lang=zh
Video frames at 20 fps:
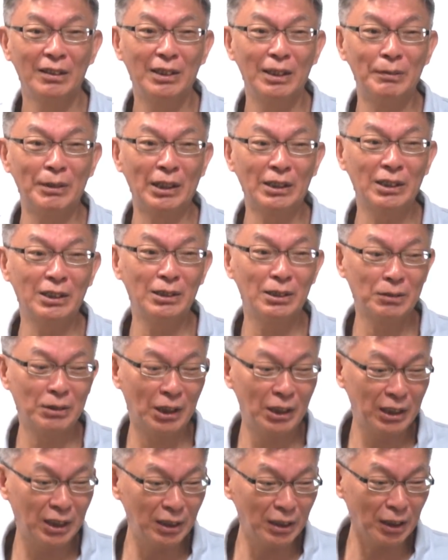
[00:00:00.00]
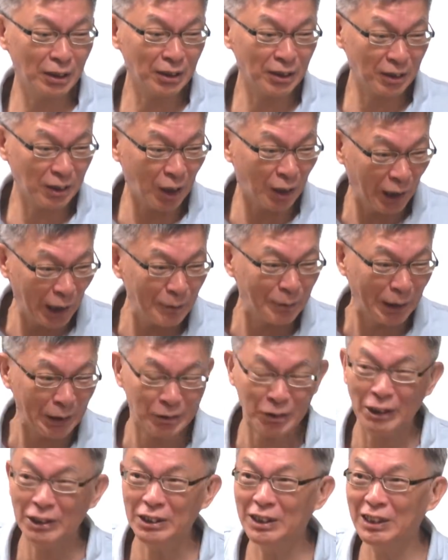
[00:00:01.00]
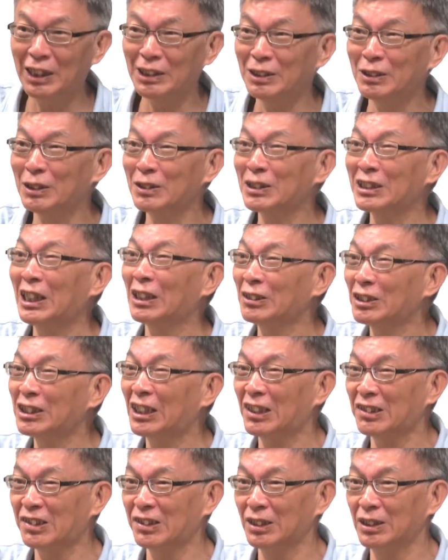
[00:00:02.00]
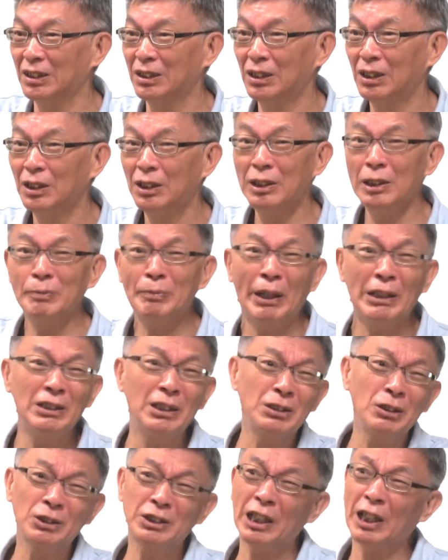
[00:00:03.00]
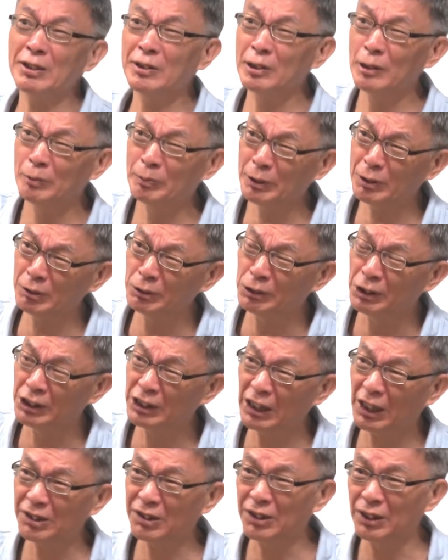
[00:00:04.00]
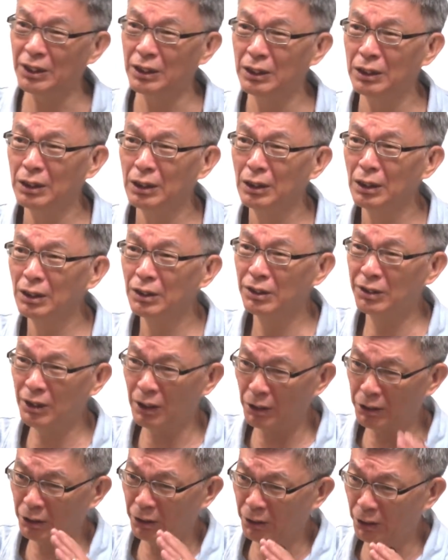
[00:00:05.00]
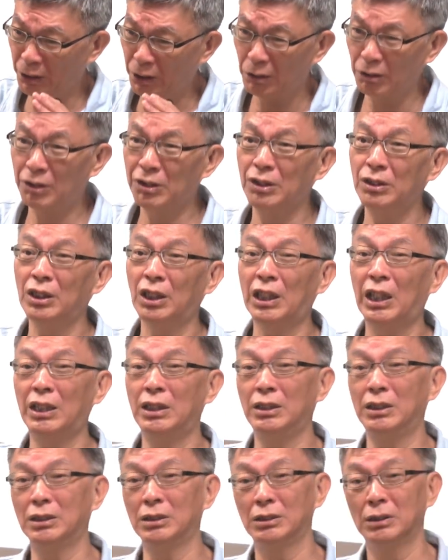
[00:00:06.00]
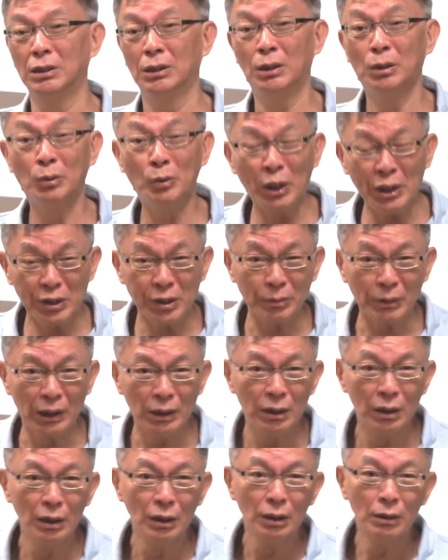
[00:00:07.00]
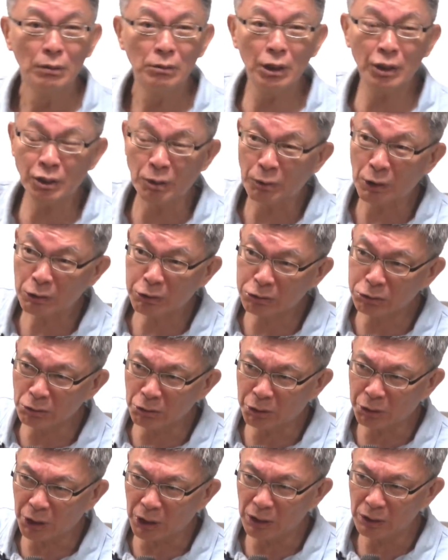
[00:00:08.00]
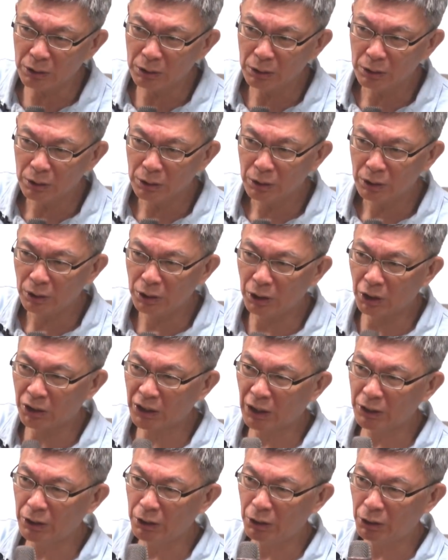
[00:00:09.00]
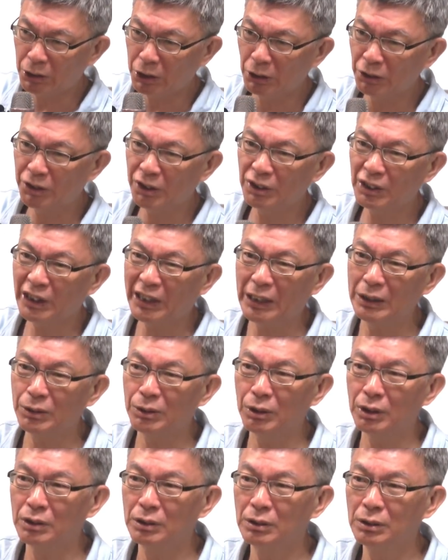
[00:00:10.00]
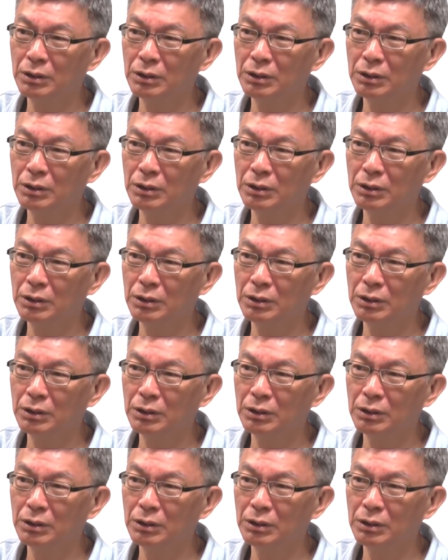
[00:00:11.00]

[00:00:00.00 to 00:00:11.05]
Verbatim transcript: 对不对？更何况一听到到黑板算一下的话，吓都吓死了，一般人都吓死了，不是我吓死了，这个就是求真的概念。为什么？为什么数学有让你有求真的感觉？